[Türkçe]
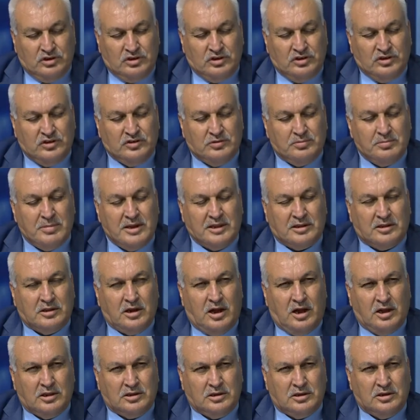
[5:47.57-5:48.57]
İsmet
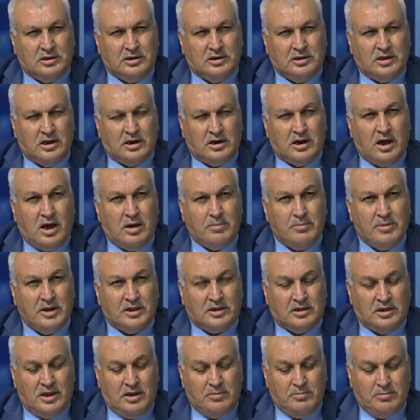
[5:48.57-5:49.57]
Atlı'yı de
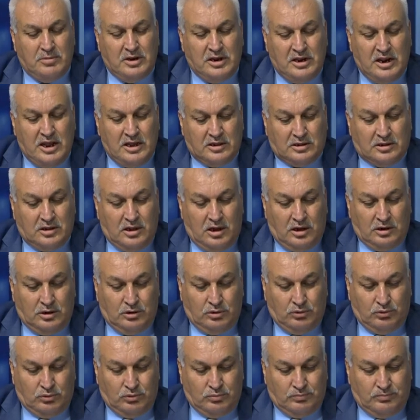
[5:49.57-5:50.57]
rahmetle, minnetle
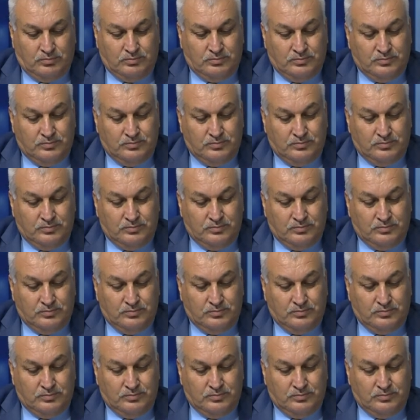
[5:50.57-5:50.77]
anıyorum.